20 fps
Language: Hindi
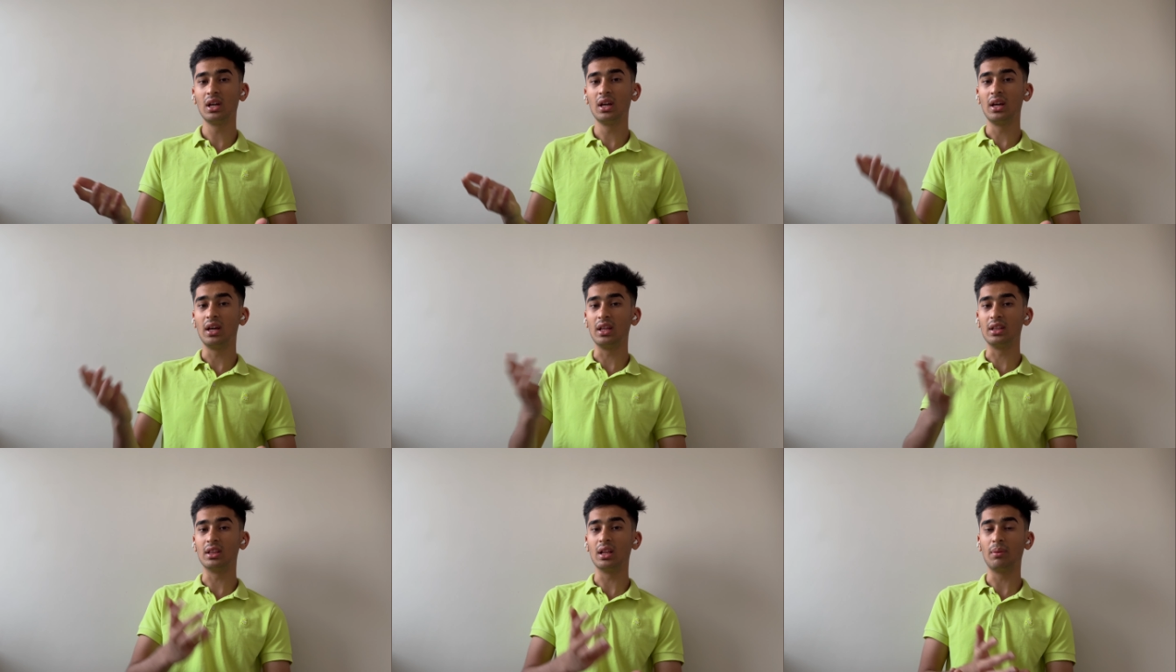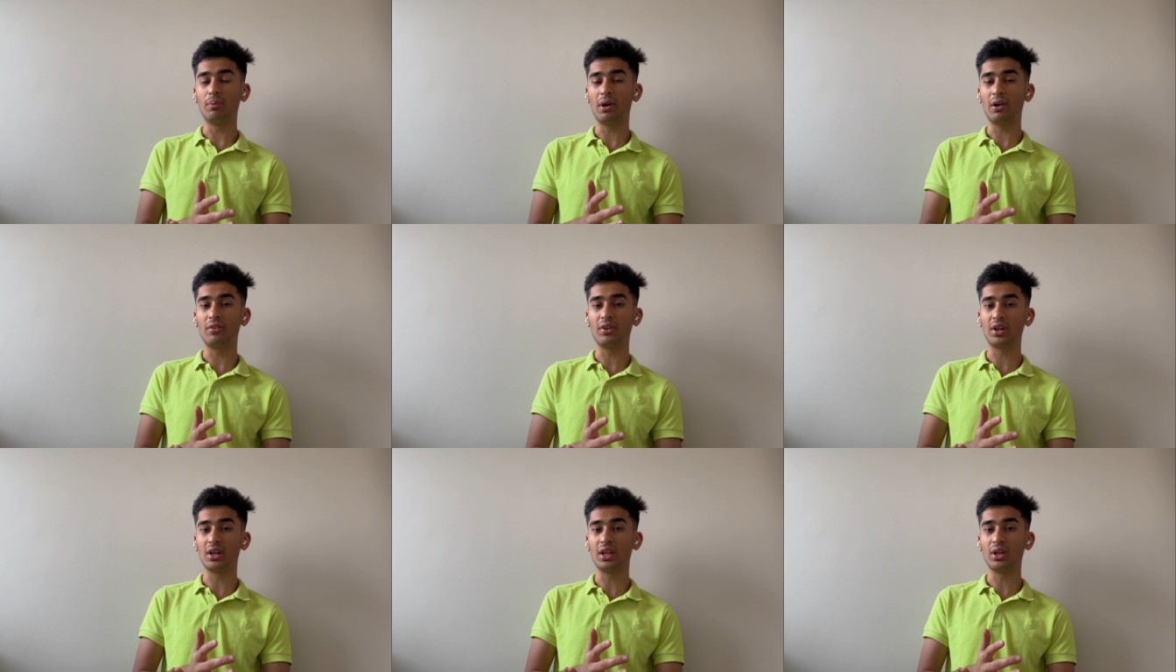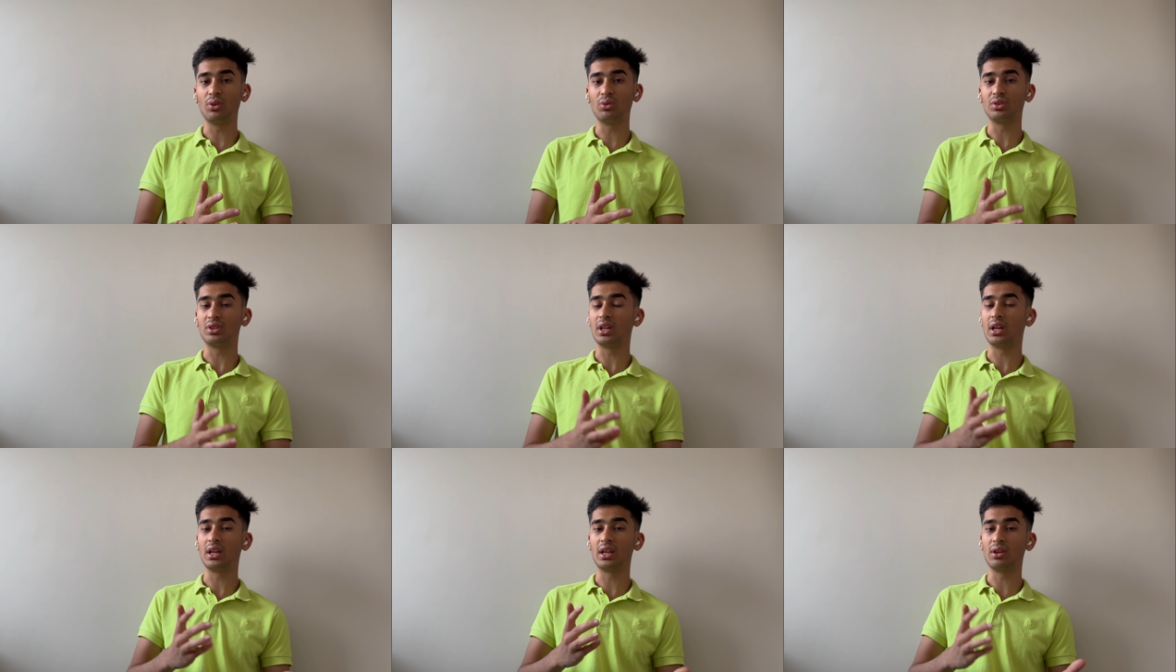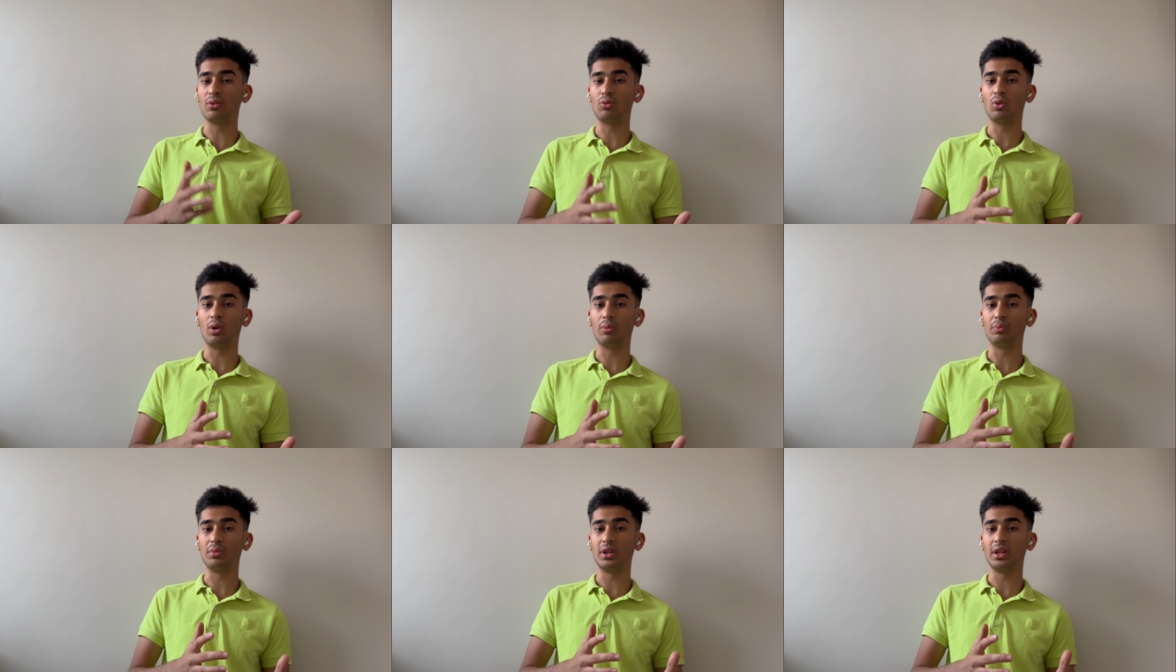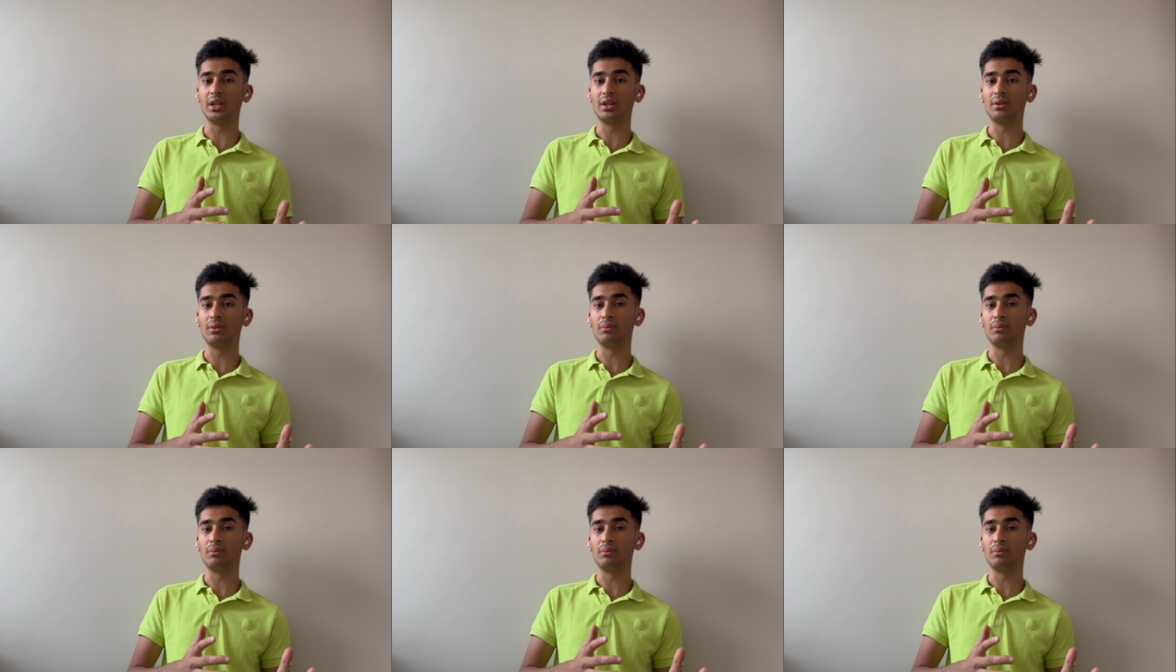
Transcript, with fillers: इतना पावर नहीं होता है कि वो अपनी